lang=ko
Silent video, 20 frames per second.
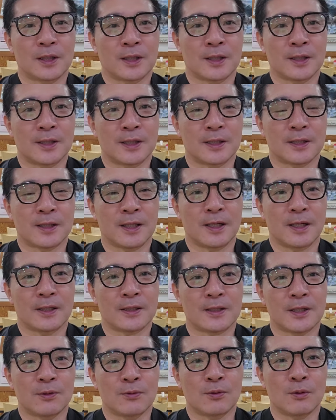
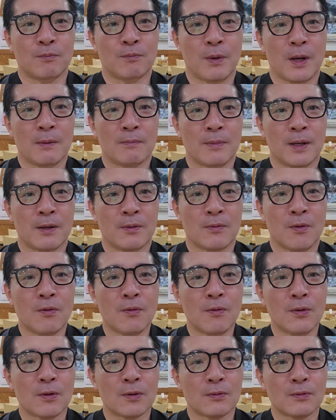찌글직자의 전국 방방
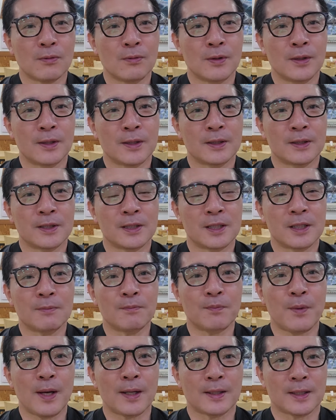곡곡을 울리는
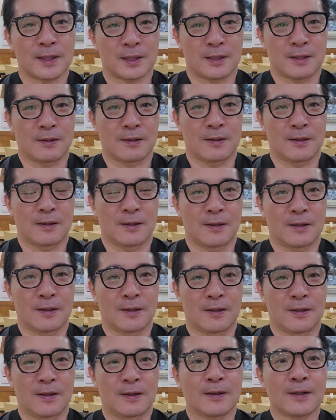찌방에서
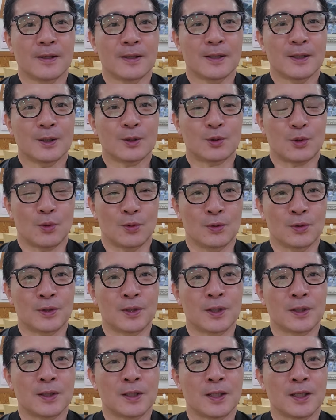좋은
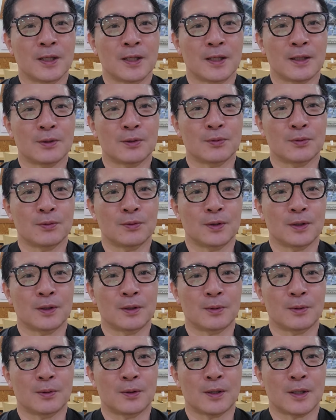성적이 날 수
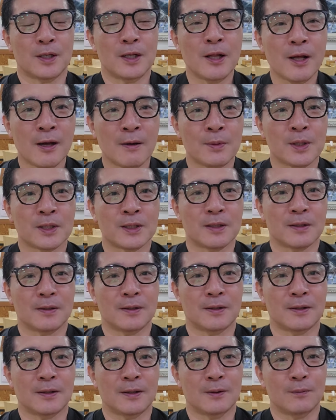있도록
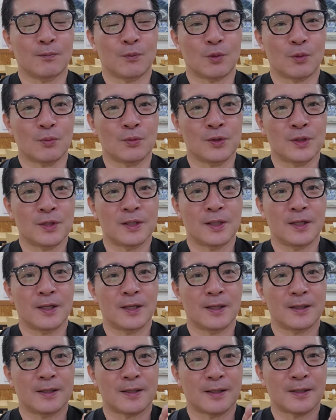기대하면서 두
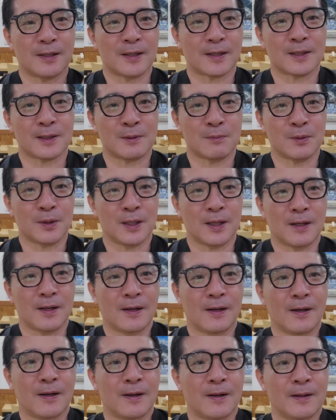번째
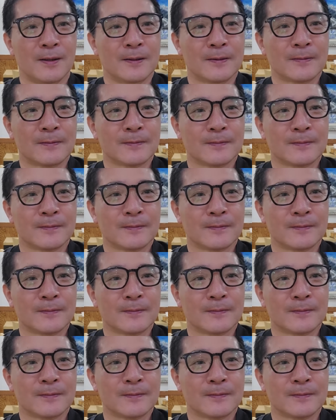들어가겠습니다.